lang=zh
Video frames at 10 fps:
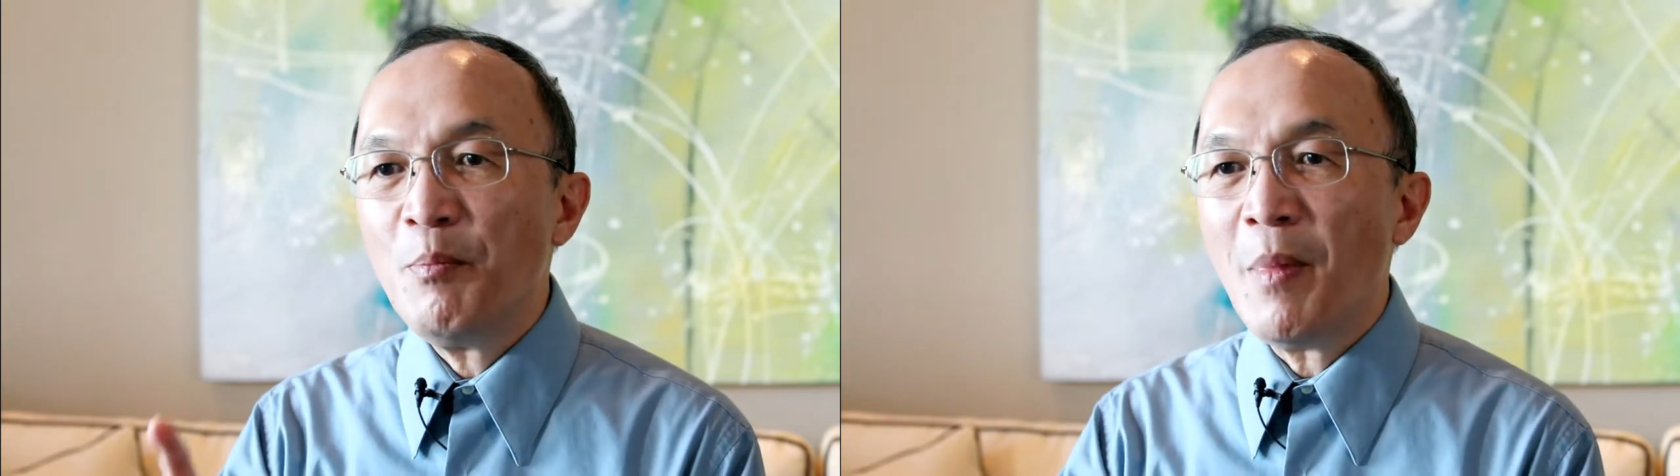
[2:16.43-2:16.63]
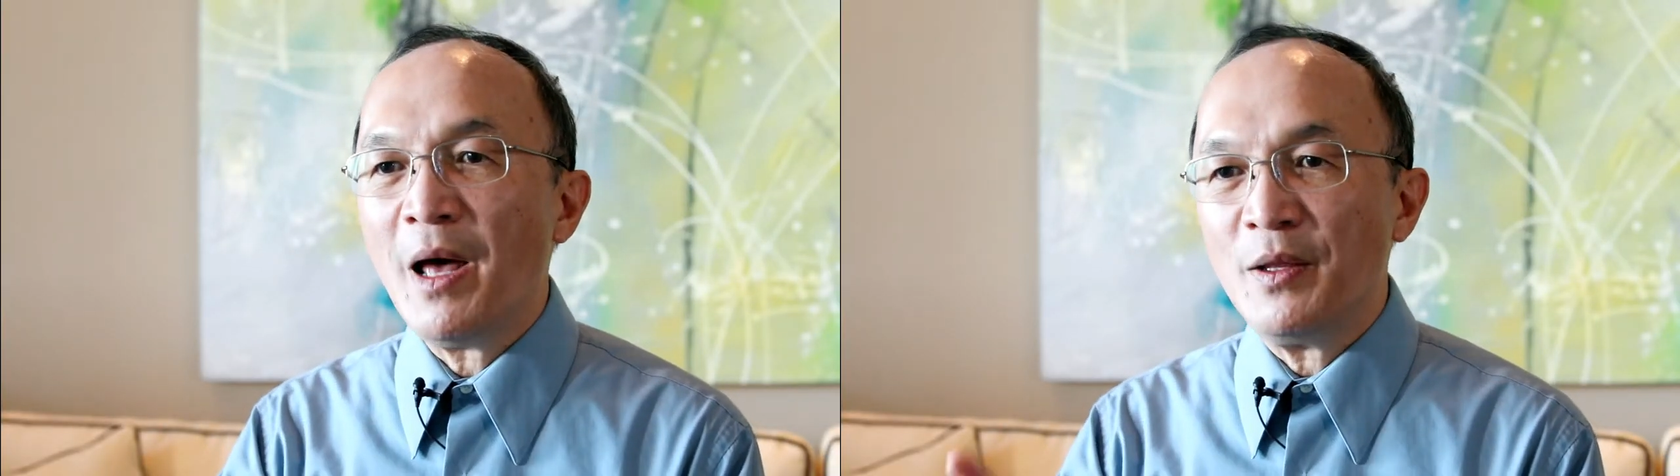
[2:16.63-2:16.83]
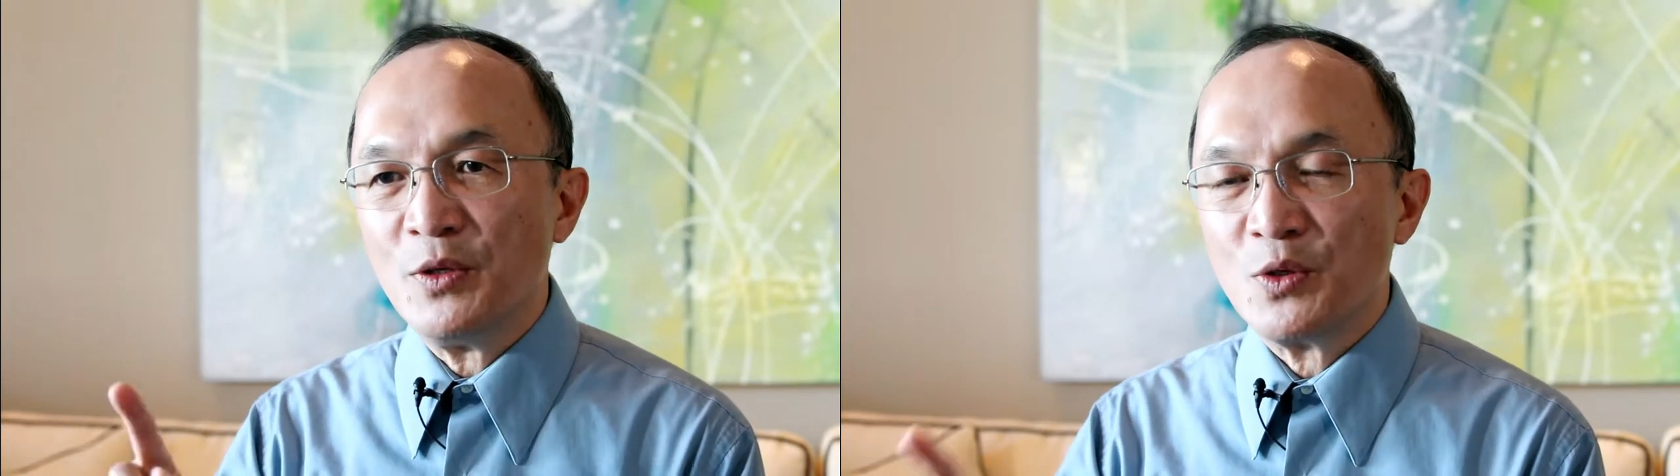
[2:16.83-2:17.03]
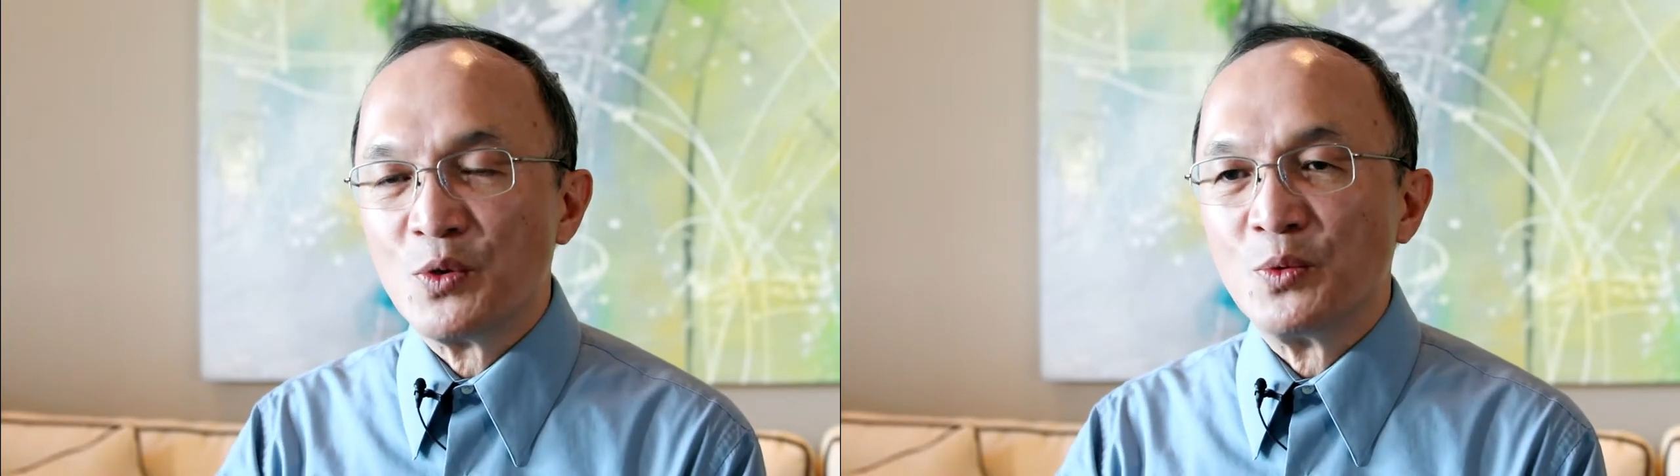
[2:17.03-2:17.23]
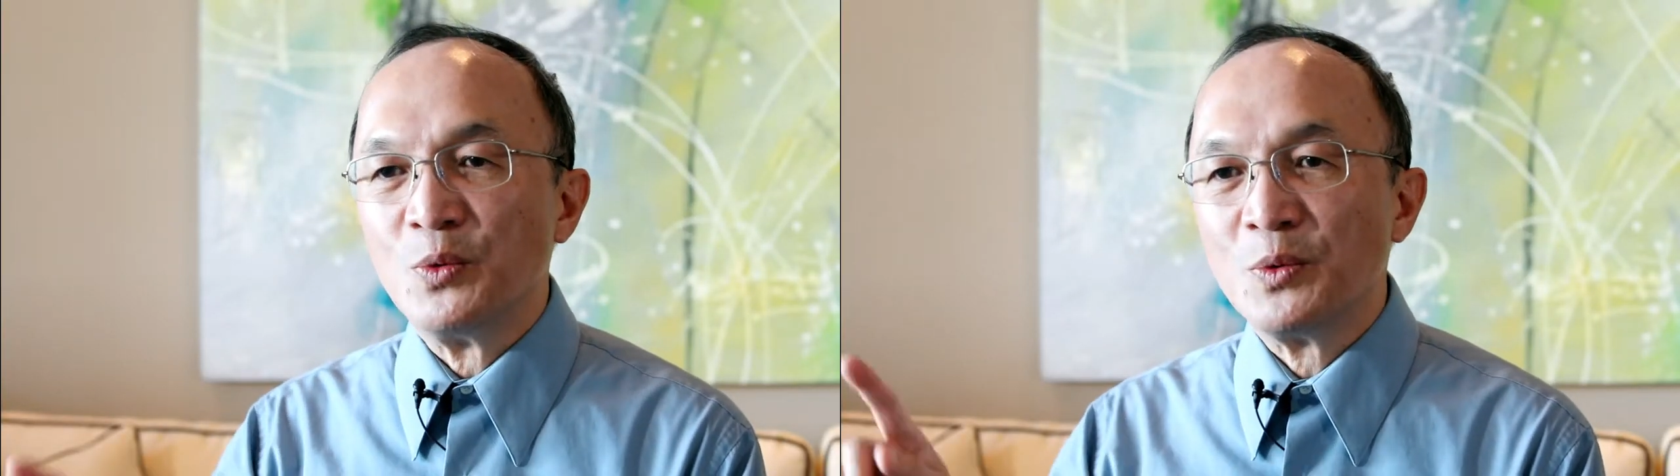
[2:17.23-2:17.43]
满
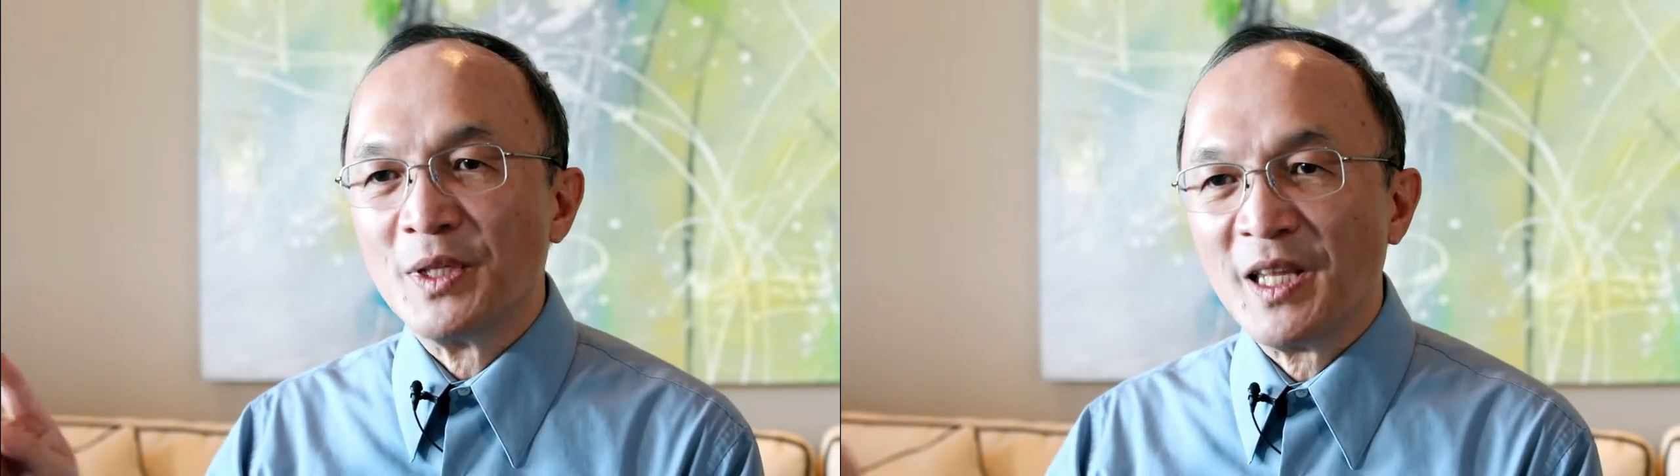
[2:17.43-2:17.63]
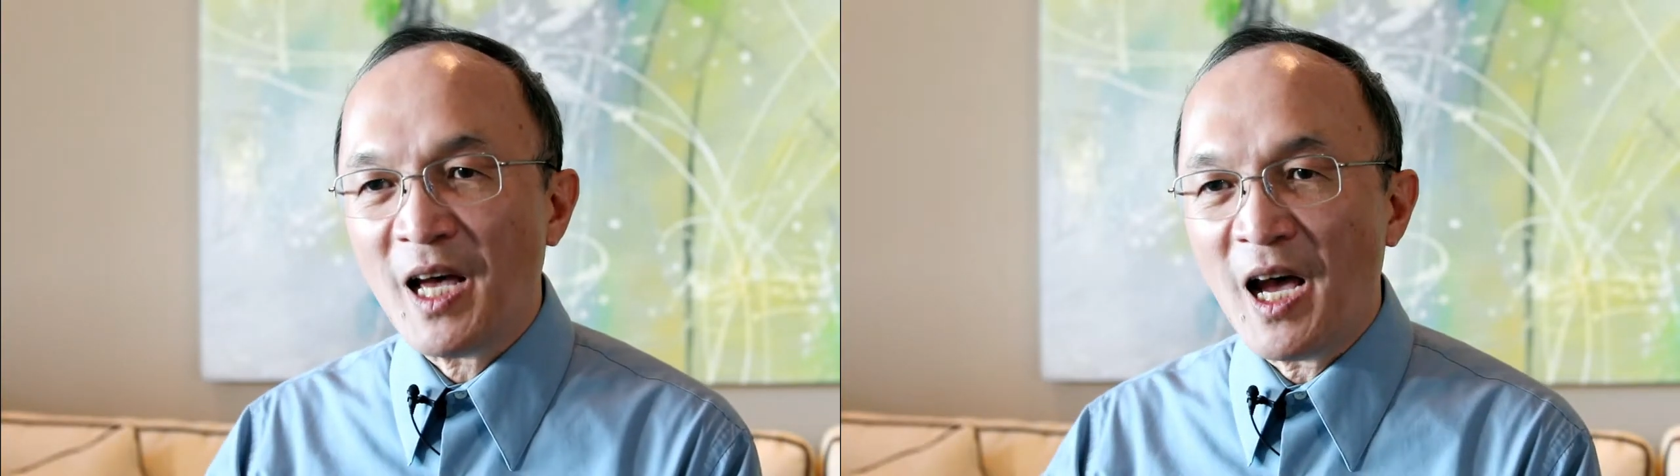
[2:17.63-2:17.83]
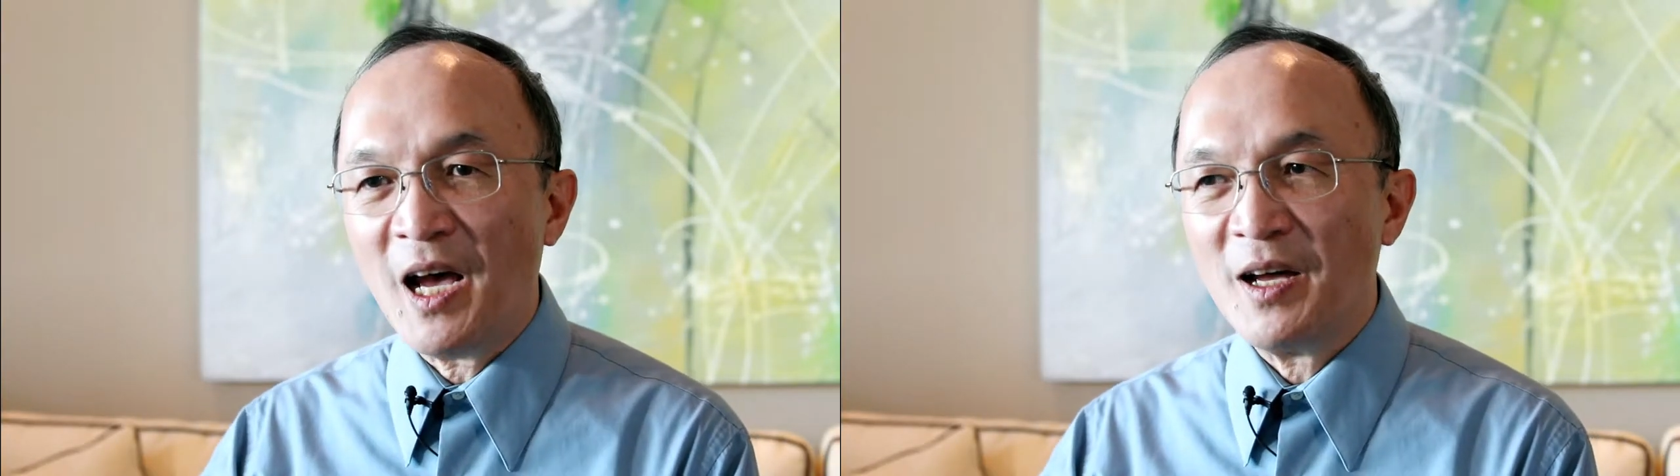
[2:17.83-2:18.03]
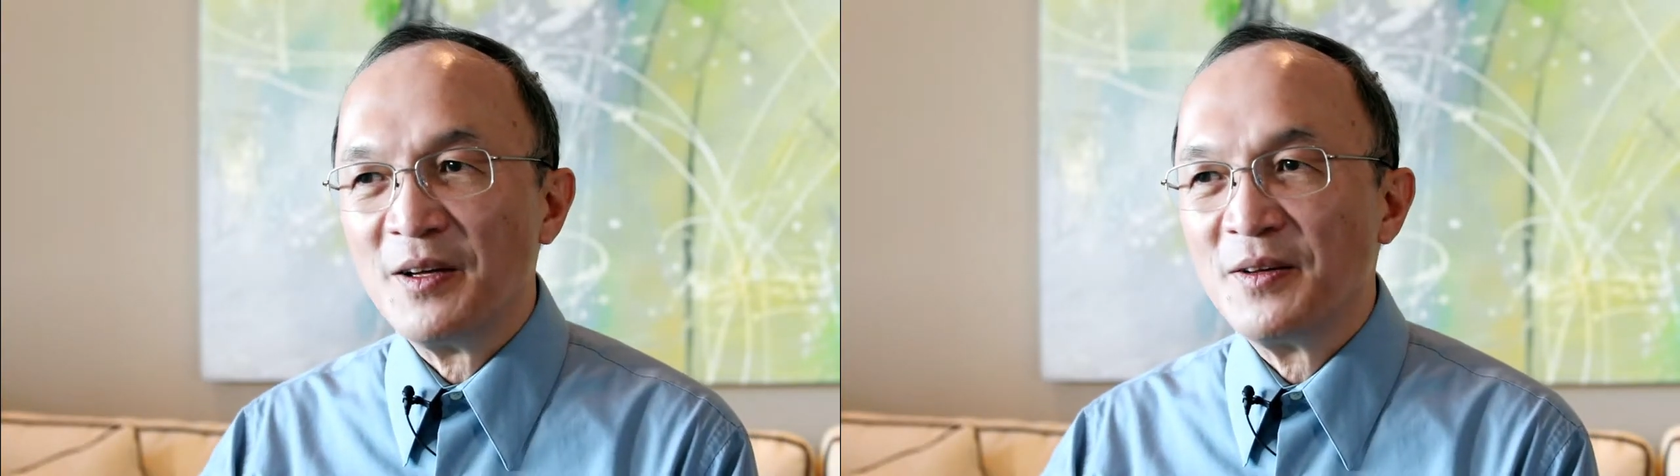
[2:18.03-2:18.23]
足他，